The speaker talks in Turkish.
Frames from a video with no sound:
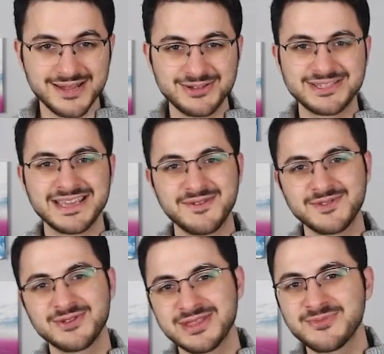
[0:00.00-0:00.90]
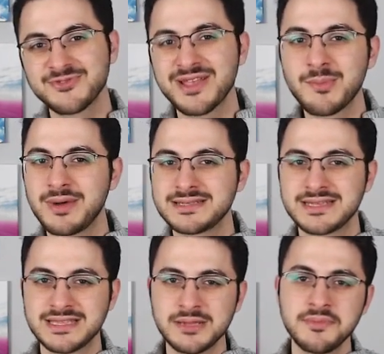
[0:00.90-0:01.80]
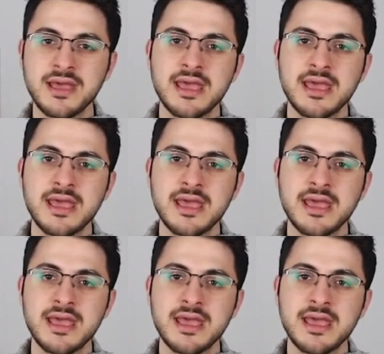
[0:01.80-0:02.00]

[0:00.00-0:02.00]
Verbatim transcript: Önceki videoda bundan bahsettim.